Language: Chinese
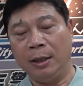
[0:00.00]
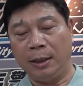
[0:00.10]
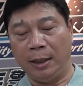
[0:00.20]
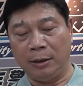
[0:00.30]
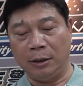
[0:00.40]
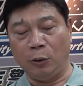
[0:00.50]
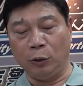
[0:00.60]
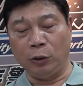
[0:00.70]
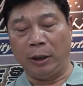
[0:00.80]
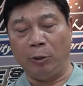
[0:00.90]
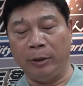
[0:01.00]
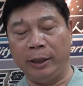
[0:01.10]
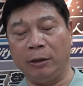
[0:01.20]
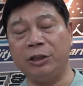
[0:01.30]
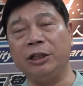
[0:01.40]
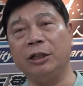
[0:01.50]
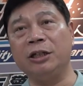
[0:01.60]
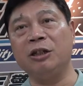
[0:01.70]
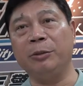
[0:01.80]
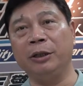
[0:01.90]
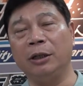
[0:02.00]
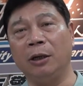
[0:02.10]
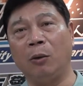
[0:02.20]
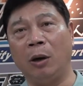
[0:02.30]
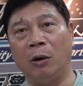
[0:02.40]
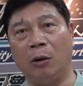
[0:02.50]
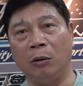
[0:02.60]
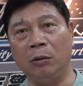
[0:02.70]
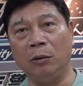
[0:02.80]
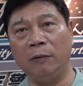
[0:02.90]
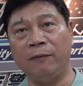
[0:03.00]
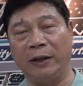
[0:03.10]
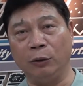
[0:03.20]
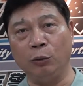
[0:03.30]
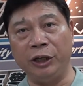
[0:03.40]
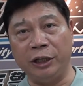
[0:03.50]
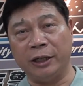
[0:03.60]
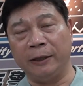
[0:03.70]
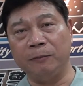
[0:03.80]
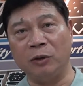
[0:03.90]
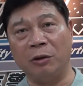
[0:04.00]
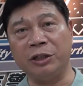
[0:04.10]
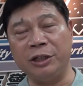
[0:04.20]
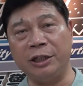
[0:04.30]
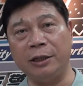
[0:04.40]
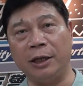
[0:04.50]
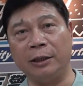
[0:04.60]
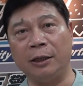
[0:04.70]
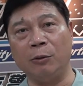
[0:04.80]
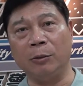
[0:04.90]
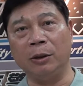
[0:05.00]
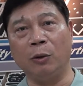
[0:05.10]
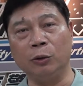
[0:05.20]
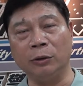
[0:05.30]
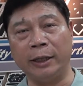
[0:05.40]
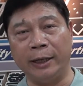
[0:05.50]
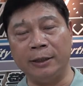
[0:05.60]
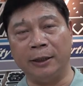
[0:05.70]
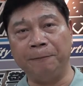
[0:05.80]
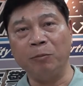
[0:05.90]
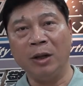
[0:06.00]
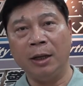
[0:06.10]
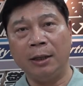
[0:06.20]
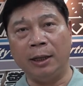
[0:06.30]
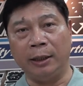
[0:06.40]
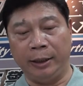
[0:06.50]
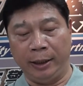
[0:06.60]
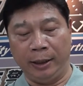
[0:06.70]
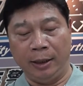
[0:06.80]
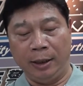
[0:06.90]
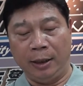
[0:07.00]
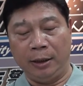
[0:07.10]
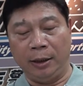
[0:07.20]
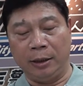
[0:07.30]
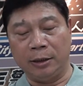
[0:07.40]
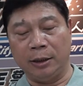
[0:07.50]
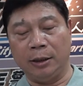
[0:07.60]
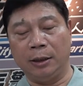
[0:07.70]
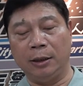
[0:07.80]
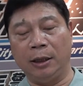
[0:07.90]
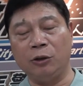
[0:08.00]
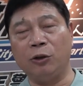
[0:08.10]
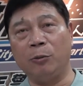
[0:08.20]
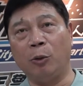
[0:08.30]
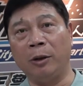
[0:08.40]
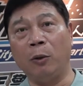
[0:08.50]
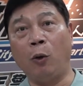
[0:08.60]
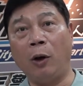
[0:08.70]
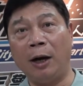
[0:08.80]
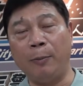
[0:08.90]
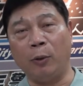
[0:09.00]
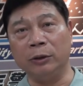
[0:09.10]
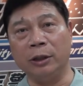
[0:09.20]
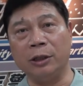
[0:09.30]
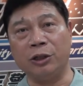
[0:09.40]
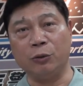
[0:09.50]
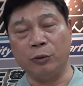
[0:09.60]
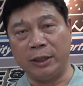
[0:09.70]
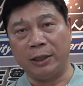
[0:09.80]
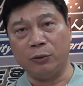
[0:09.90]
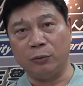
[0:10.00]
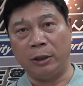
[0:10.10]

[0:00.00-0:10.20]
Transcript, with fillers: 那这个活动啊，我们邀请了知名的网红反毒艺人饶星星来担任我们的活动代言人。那也。 也这个邀请我们花博的十五家族，